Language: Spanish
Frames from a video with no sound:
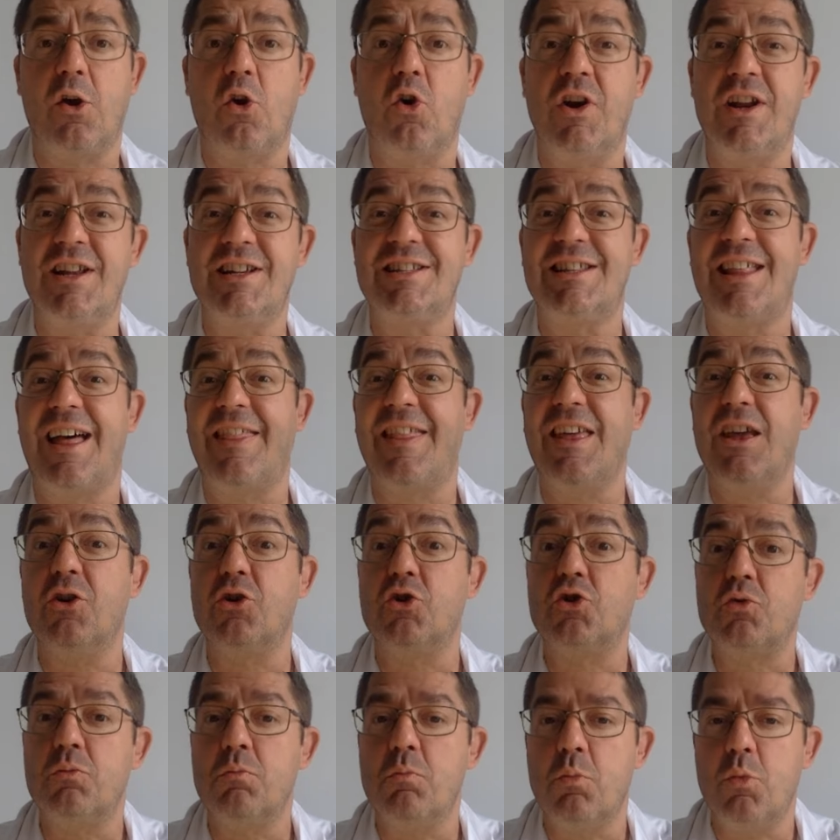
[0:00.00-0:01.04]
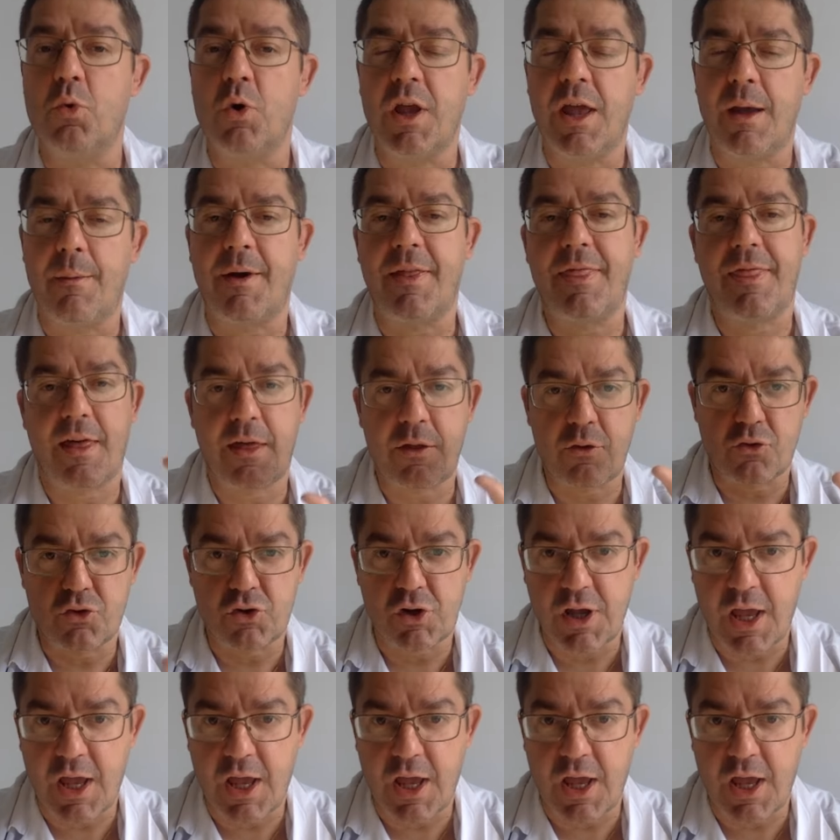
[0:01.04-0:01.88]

con estadios muy avanzados,